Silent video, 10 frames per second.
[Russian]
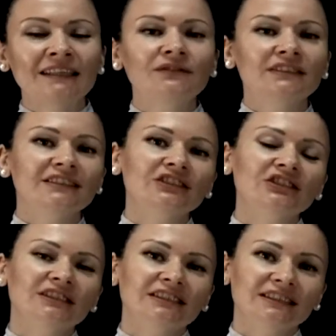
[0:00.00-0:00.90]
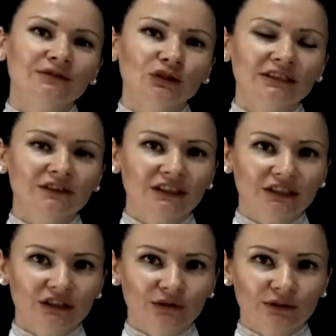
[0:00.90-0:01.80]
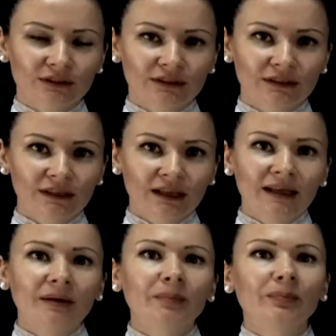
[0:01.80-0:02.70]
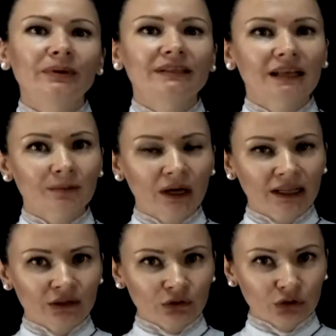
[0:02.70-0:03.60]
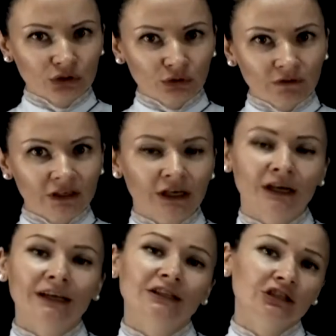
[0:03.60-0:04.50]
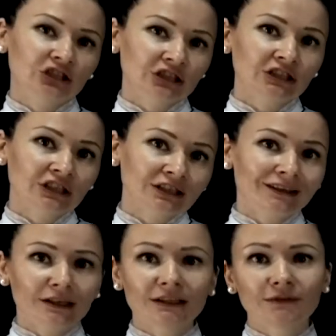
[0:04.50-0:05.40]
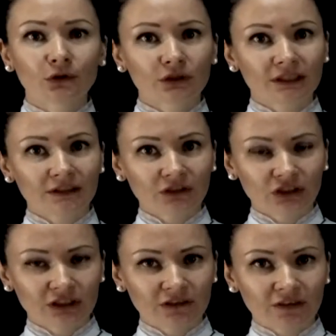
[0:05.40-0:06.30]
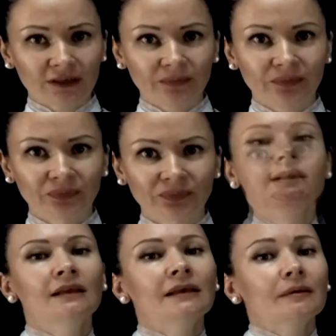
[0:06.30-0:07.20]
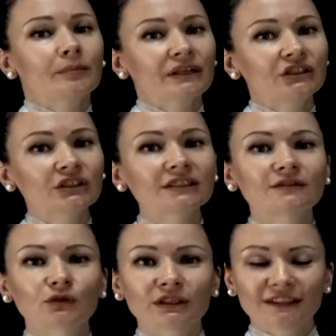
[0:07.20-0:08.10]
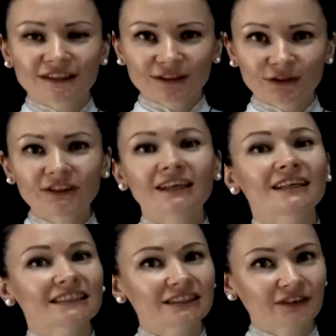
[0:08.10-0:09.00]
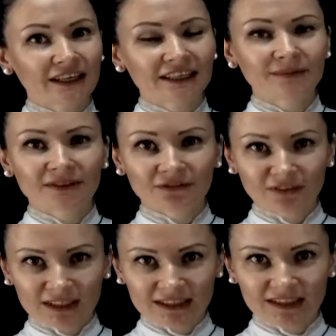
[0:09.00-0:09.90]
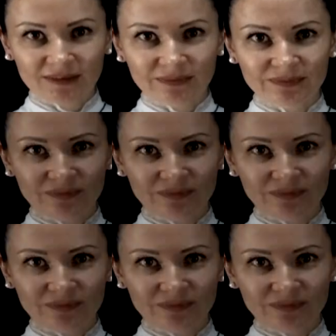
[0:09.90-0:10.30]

на физические свойства кислот – при нормальных условиях это жидкие или твердые вещества. Большинство кислот растворимы в воде.